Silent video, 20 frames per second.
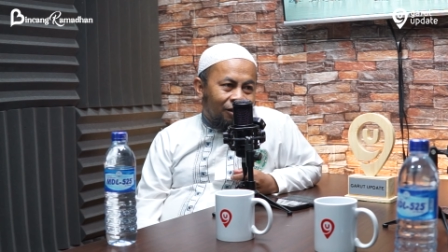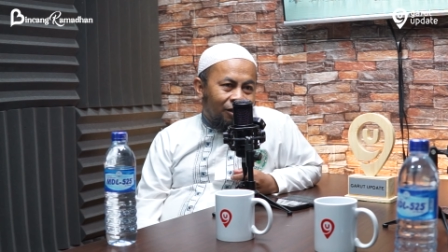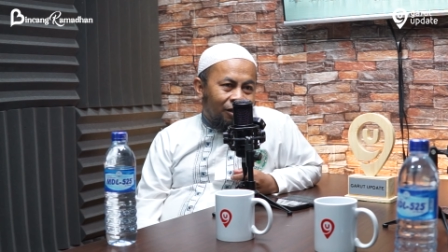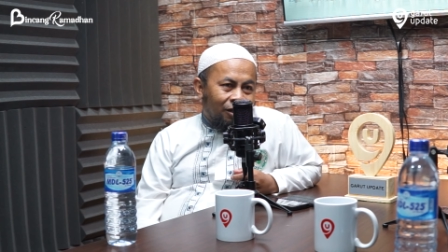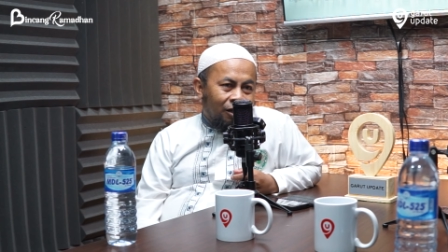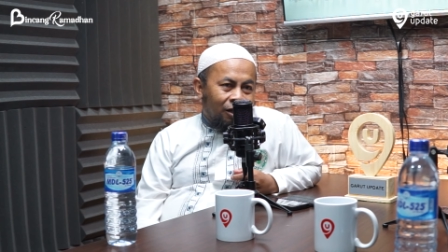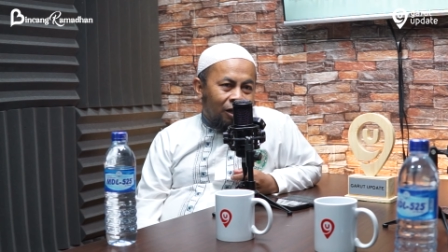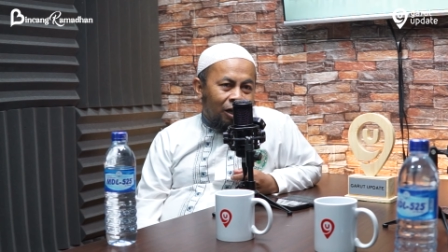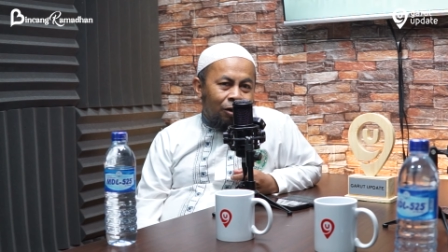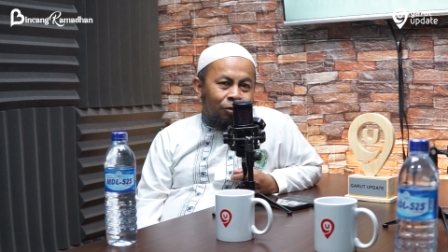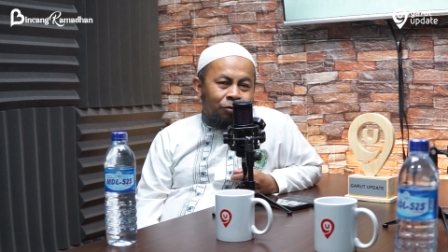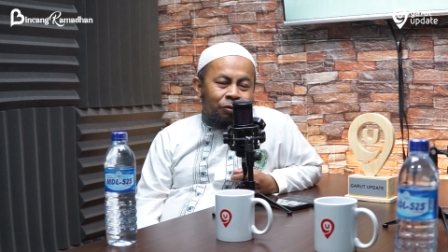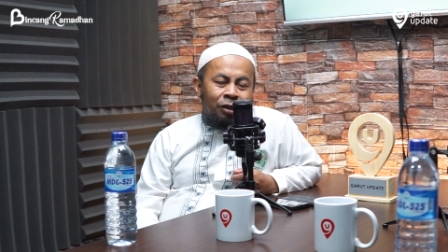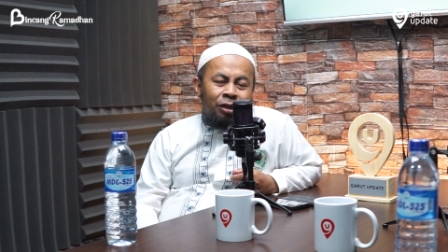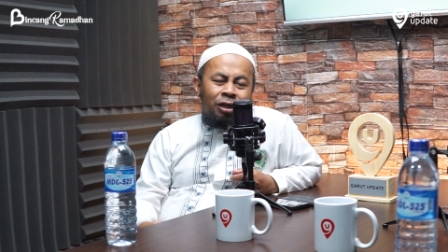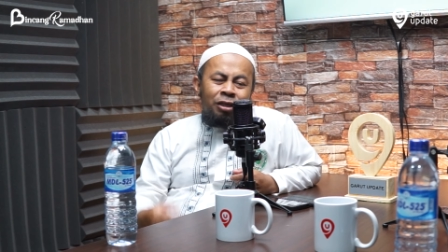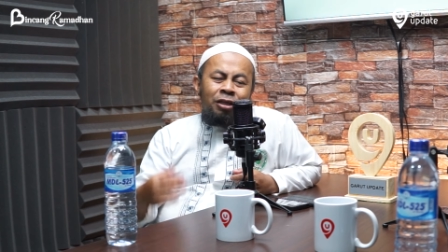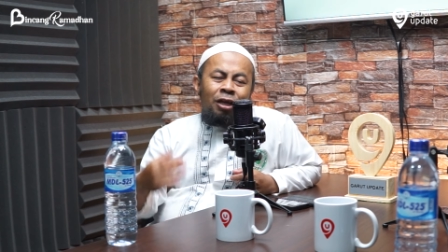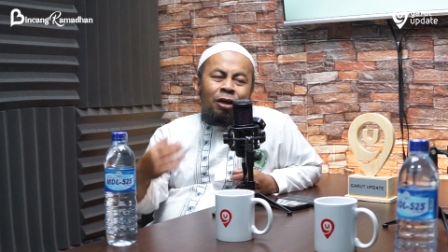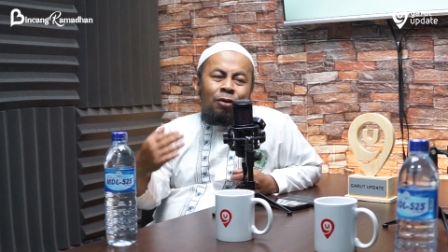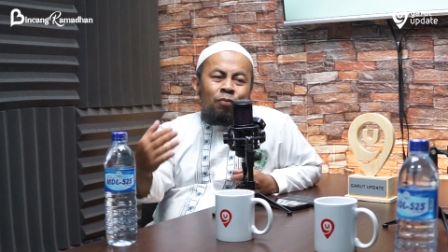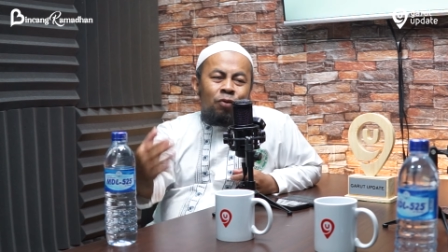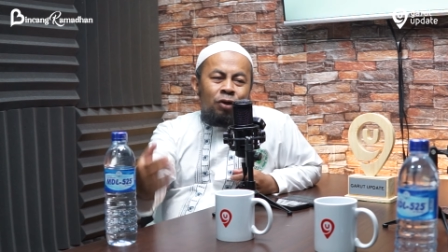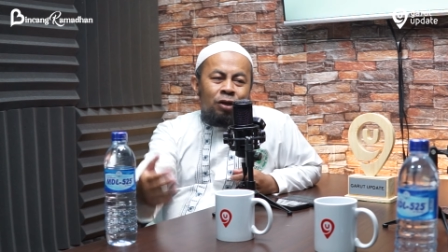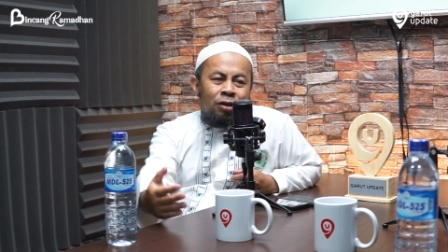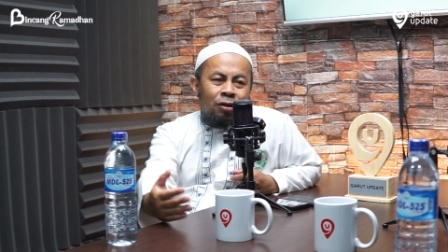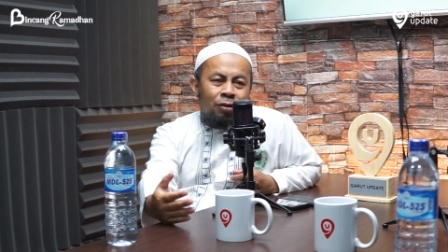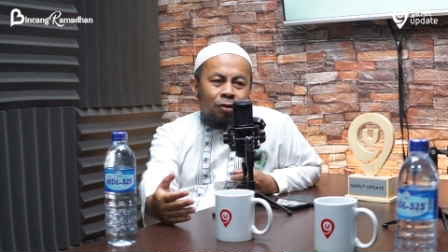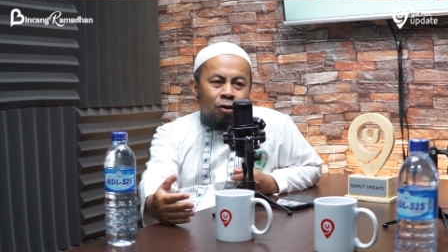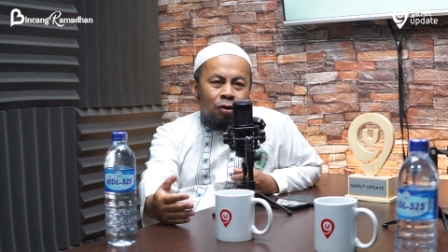Nah, kalau ternyata
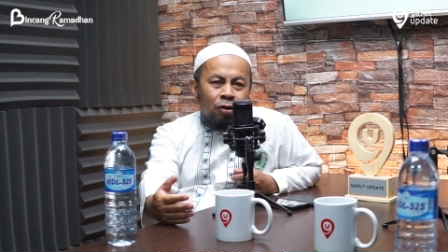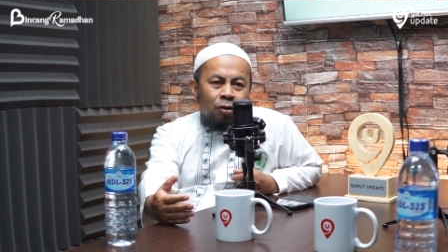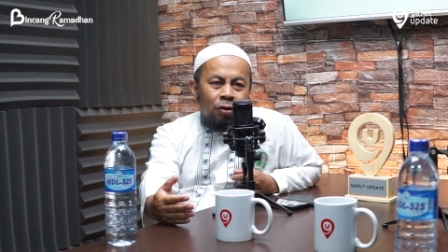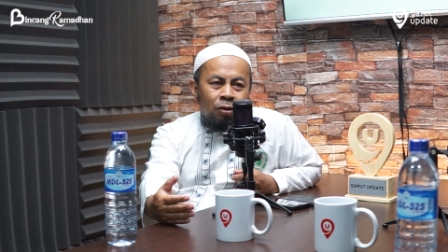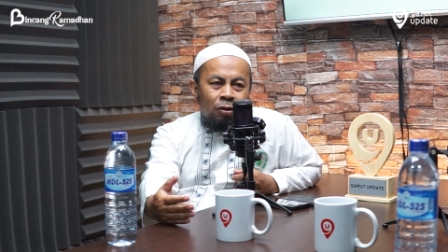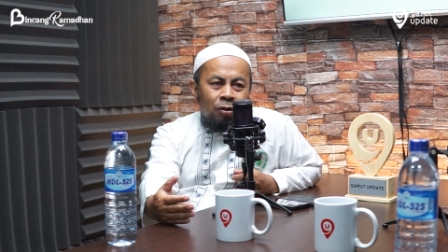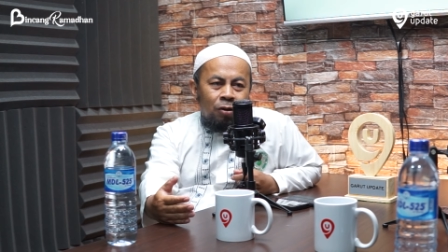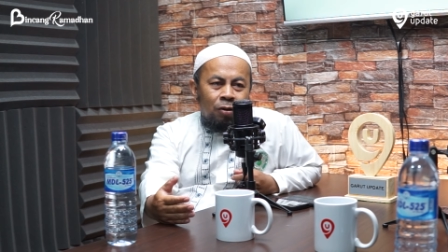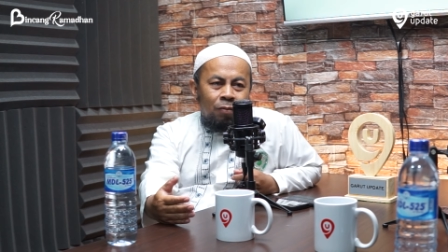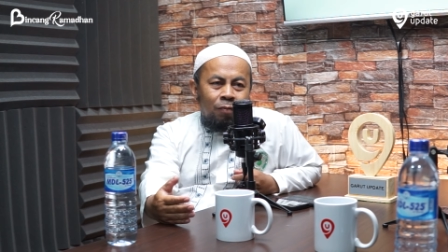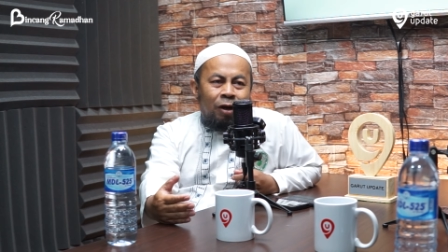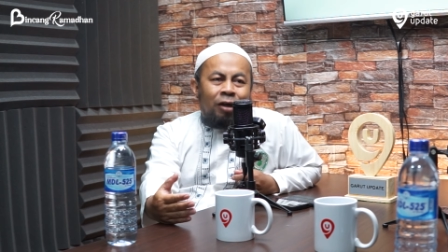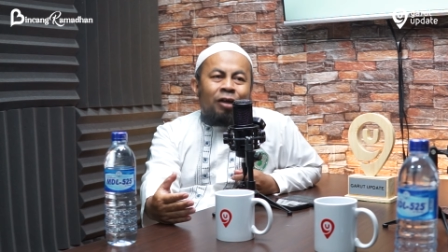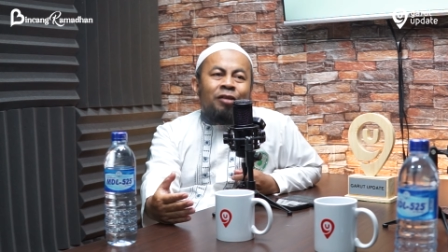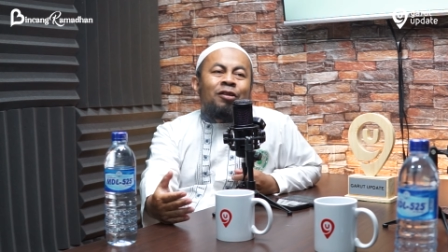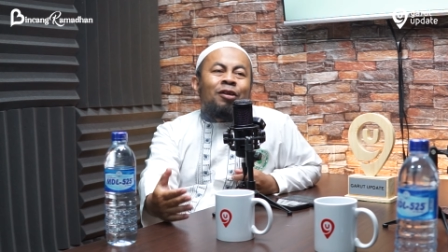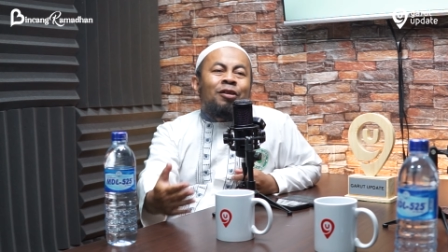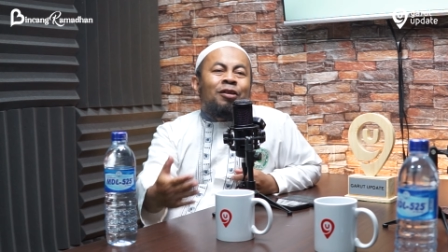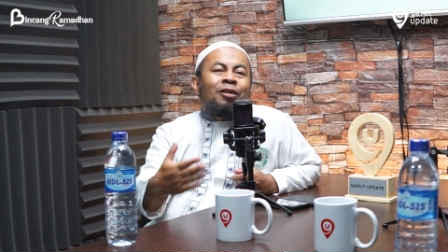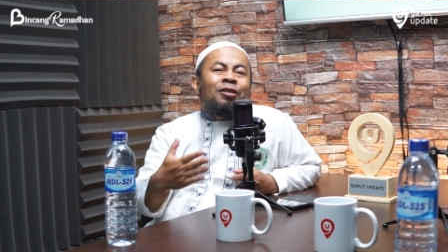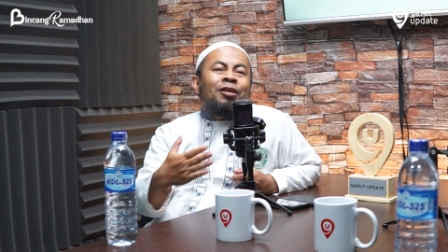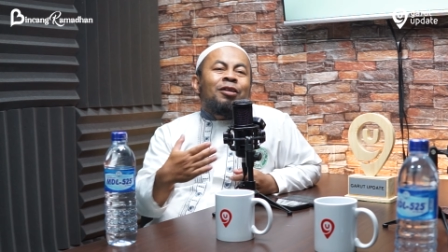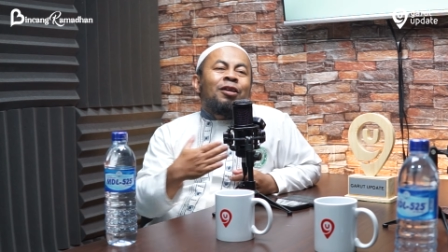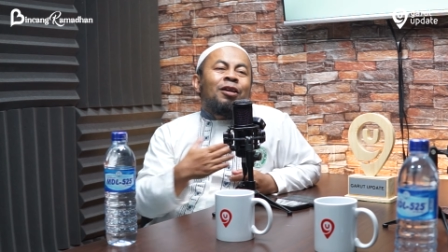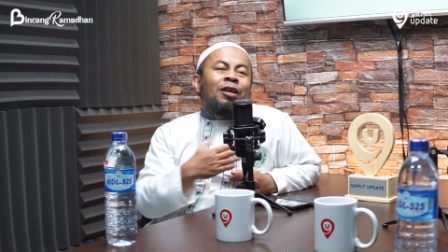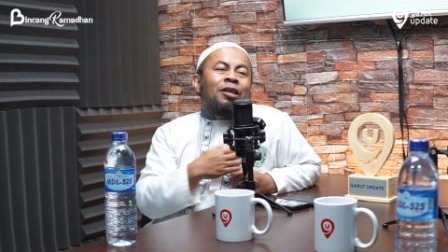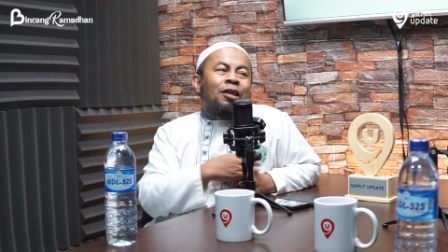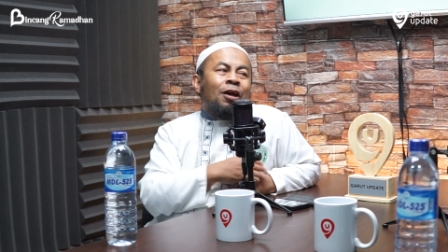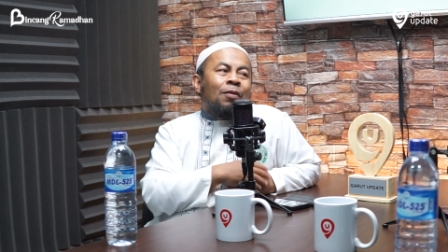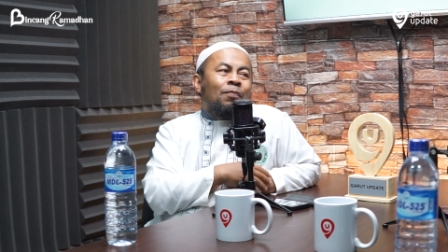lebih, bahkan ternyata
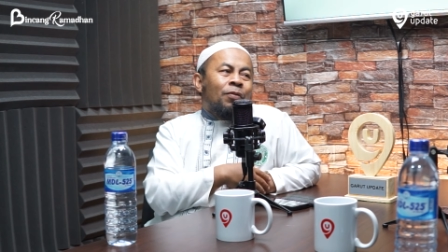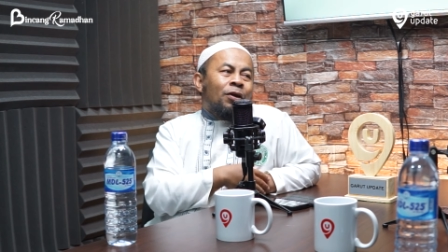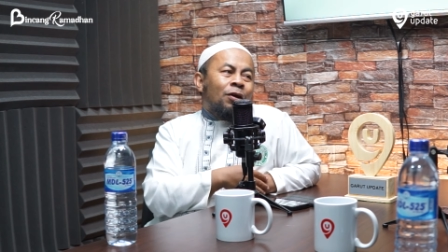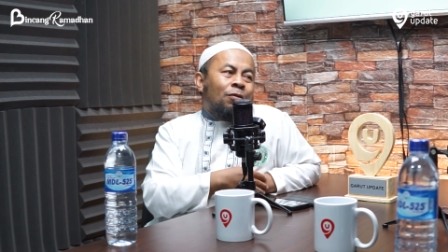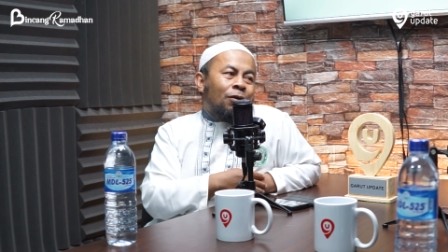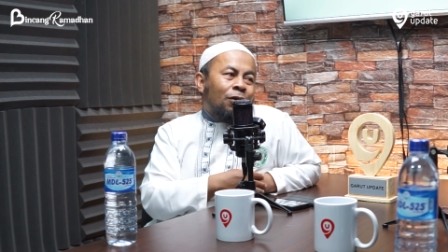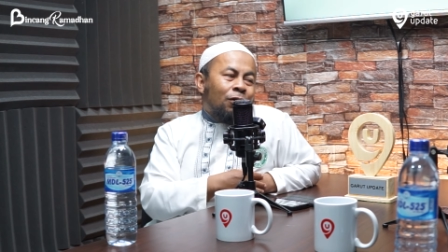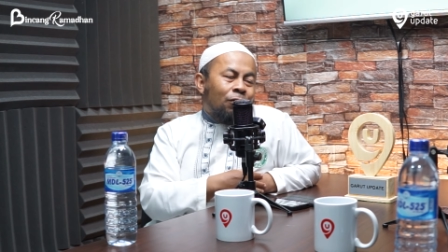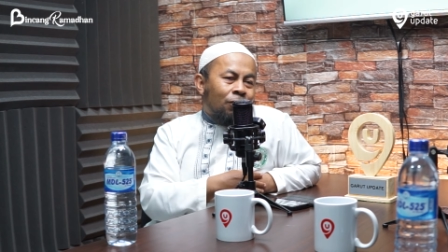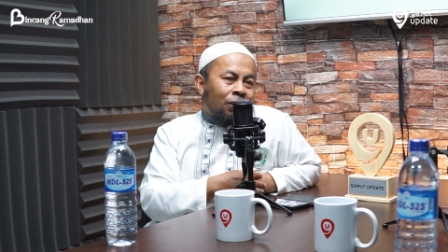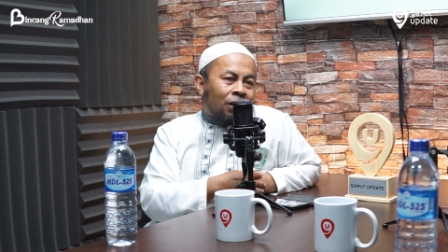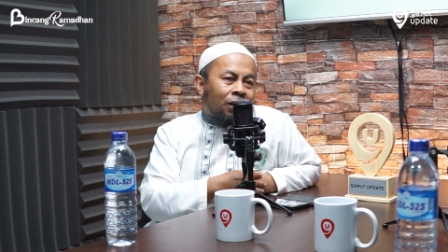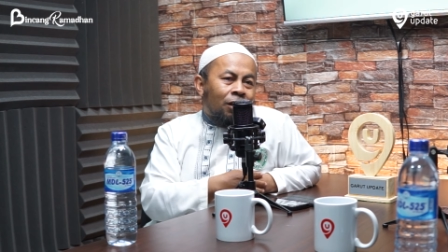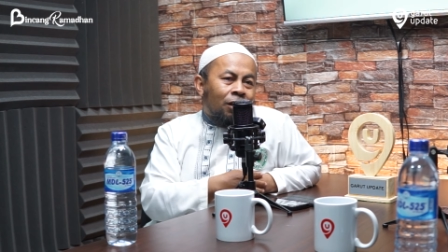tidak nyampe, walau